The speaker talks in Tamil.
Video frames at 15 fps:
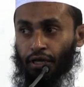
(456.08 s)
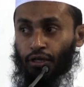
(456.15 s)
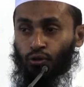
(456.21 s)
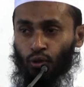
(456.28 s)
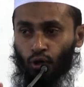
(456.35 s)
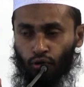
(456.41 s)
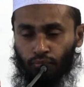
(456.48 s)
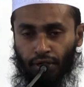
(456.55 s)

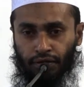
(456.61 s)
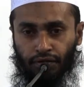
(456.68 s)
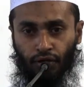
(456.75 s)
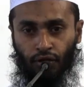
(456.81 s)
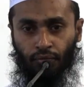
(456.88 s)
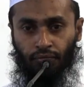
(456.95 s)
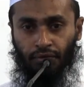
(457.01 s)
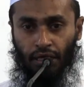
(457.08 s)
எந்த ஒரு
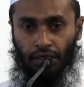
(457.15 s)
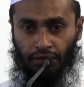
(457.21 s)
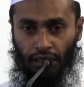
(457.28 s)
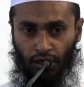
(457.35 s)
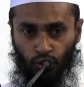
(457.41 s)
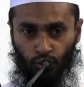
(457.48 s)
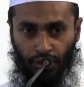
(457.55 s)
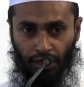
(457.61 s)
மனிதனும்
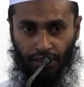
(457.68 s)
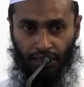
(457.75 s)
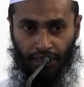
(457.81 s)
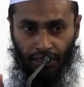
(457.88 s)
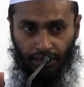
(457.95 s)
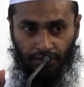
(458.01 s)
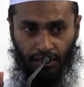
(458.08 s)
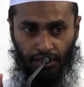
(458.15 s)
தன்னுடைய
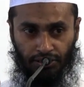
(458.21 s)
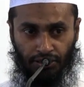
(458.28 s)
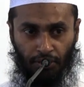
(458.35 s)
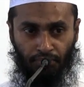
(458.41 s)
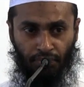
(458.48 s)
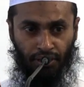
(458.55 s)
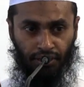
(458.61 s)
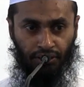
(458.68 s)
கரத்தால்
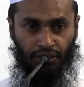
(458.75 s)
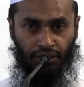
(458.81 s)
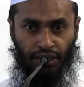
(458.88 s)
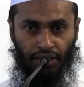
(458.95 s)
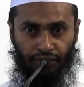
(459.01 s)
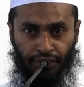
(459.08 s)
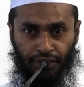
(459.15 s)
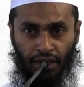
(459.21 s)

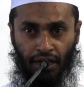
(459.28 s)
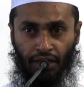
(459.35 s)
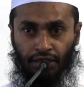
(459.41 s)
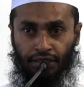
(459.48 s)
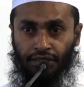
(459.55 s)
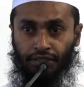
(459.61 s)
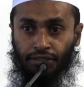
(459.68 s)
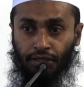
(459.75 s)
சம்பாதித்ததை விட
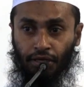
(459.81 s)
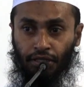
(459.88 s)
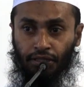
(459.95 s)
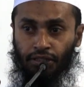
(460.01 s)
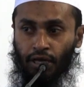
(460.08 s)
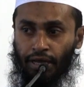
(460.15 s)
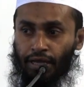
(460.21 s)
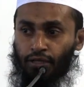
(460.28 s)

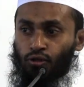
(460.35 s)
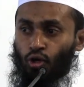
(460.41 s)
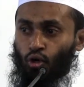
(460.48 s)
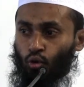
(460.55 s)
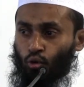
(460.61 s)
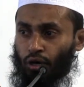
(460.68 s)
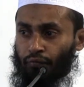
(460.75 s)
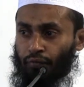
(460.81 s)
சிறந்த எந்த
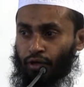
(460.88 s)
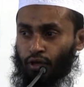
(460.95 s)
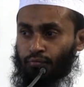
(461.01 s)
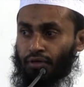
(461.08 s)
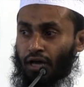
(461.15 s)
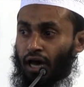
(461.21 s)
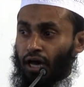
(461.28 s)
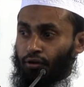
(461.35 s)
ஒரு
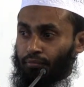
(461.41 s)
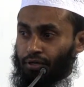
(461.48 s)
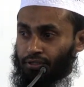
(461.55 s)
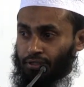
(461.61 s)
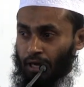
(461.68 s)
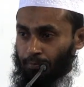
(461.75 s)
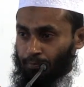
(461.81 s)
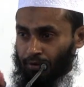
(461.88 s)
உணவையும் யாருமே
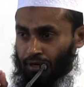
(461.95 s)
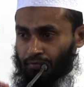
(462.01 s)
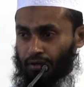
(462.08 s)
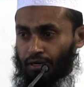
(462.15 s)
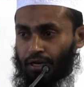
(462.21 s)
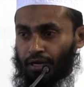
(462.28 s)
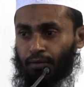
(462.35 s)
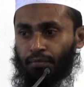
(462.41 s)

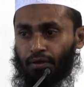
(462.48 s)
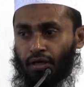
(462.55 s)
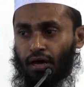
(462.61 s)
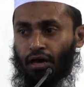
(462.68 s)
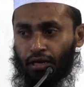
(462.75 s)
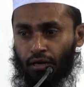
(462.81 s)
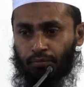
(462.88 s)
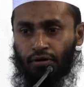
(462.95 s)
சாப்பிடவில்லை
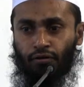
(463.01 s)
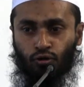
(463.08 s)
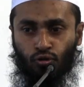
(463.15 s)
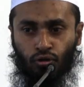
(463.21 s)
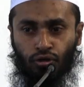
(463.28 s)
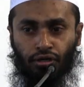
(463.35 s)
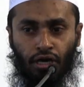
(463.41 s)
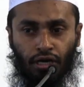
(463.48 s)
என்பதாக நபி அவர்
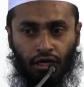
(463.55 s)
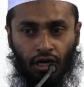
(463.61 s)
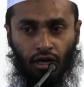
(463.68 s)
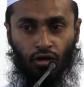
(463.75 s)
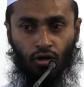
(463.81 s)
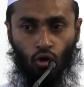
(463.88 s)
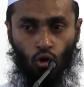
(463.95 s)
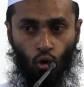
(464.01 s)

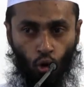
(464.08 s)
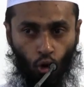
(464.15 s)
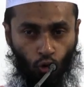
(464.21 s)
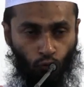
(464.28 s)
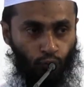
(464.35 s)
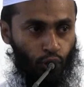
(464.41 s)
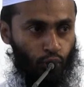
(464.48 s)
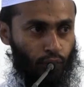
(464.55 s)
சொல்கின்றார்கள்
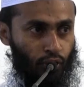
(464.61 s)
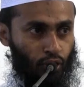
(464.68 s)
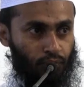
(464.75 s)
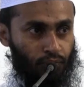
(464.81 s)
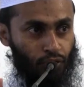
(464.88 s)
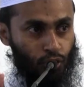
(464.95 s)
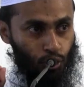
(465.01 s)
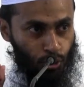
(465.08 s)

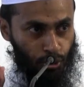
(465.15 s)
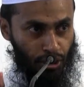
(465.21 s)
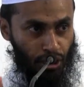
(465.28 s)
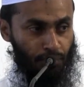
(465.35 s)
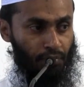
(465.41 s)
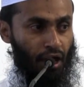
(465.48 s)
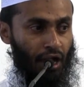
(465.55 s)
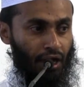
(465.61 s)
ஒவ்வொருவரும்
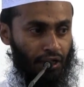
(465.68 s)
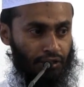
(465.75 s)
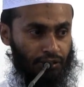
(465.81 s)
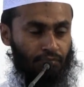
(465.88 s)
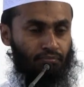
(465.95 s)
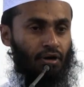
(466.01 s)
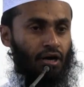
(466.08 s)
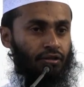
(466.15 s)
சுயமாக
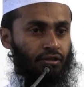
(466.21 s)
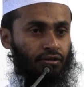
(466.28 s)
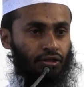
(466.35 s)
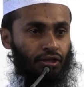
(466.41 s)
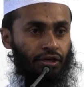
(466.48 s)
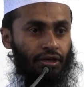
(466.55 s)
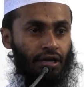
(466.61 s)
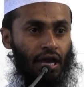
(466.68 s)

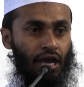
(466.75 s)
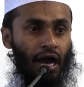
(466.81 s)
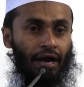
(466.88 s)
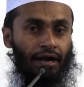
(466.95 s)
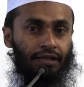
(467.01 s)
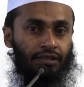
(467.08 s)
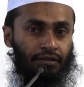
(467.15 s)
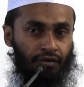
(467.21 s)
சம்பாதித்து
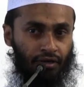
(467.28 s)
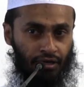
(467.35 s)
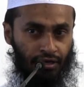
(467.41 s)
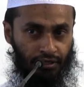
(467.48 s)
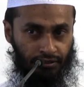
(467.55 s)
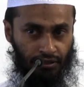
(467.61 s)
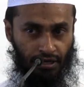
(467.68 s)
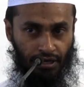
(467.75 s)

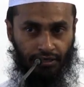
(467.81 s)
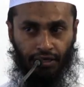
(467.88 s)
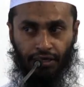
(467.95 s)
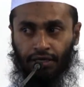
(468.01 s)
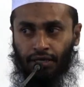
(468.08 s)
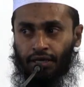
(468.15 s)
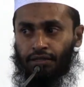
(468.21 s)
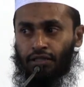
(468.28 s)
அடுத்தவர்களிடத்திலே
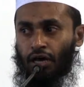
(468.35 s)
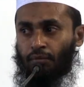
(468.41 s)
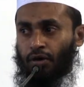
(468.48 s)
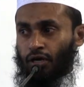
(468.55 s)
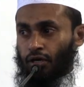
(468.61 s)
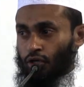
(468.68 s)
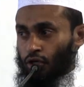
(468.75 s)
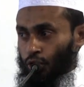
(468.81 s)

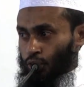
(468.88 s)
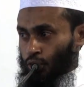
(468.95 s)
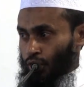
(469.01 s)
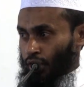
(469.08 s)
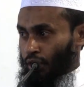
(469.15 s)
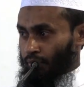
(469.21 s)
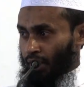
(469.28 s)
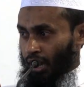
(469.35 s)
கையேந்தாமல்
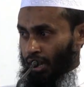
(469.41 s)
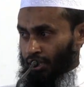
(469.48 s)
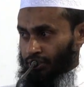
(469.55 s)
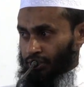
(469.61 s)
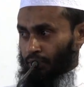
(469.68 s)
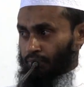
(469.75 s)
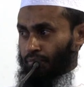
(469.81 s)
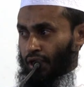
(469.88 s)
சுயமாக
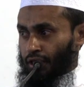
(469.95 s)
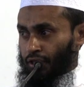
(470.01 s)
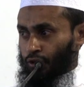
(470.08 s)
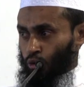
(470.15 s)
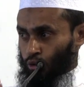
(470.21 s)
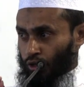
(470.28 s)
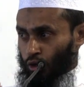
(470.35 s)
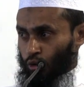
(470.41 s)

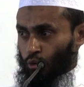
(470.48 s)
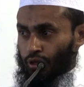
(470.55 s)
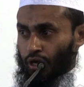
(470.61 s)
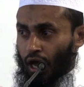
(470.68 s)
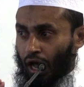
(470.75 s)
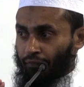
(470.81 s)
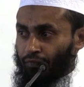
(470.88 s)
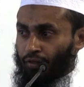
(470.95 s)
சம்பாதித்து
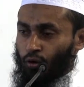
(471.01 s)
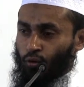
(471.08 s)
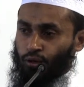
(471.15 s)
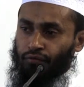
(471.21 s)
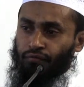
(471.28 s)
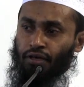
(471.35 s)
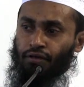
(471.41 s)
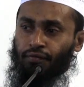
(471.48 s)
உண்ணக்கூடிய அந்த
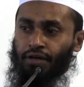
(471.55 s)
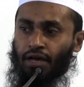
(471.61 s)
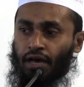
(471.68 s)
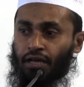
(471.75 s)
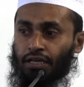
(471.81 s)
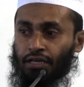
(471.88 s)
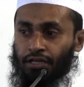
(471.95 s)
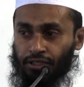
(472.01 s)
உணவை விட
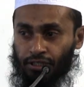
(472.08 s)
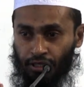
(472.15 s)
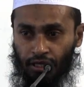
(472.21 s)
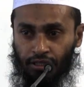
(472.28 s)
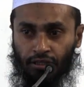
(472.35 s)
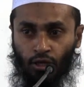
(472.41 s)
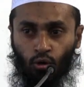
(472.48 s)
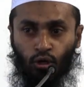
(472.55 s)

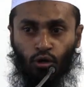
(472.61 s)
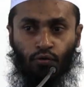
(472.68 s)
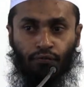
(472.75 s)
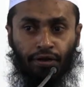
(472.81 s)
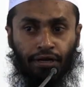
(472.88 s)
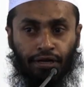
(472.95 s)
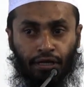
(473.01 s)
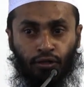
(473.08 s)
சிறந்த உணவு
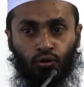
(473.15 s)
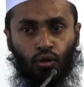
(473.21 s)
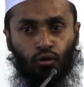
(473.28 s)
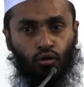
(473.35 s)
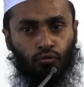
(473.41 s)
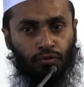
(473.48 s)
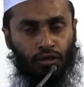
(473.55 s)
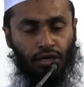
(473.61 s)
வேறு
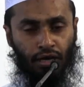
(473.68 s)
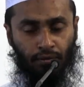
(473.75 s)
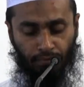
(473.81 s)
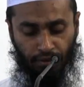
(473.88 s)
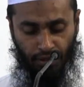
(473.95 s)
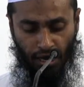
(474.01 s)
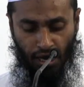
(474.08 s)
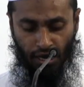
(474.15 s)
எந்தொன்றும் இல்லை
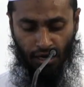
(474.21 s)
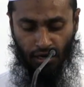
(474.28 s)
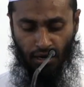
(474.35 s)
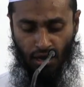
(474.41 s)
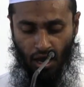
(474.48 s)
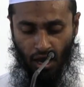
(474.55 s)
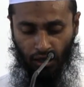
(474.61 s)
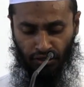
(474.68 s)
என்பதாக
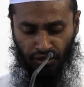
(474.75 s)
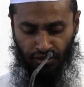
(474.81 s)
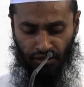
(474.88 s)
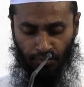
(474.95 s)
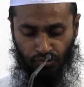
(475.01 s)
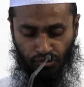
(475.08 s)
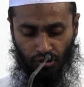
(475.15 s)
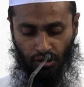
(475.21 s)
அல்லா
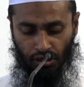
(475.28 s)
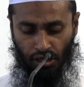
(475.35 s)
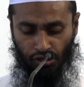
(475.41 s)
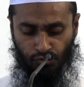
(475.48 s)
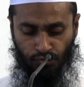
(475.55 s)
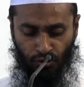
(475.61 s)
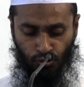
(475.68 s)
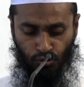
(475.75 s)
நபி சொல்லா
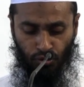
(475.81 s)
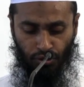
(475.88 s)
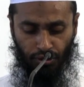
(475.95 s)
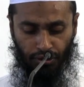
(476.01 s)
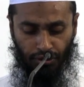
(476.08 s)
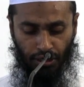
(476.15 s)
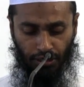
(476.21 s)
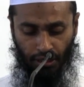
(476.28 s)
சுமார்கள்
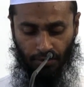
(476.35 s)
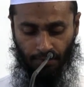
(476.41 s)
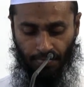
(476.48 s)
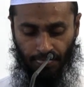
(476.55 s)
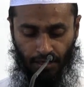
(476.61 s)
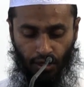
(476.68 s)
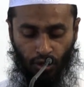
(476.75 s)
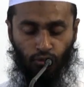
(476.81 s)
சொல்லியிருக்கிறார்கள்
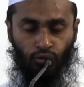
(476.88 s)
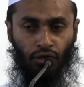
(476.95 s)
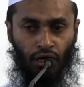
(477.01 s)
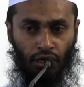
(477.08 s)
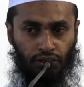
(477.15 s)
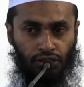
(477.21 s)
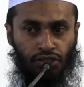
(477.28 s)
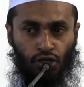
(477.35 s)
இன்னொரு
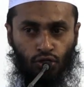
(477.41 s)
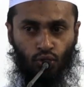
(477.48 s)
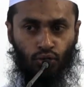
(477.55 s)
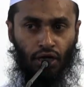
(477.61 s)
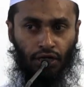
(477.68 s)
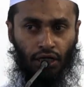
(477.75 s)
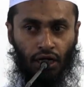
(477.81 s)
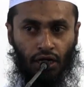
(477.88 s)
ஹதீஸில்
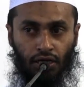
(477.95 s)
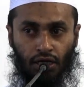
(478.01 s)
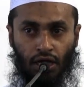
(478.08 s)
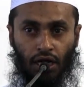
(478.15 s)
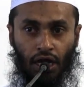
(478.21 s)
சொன்னார்கள்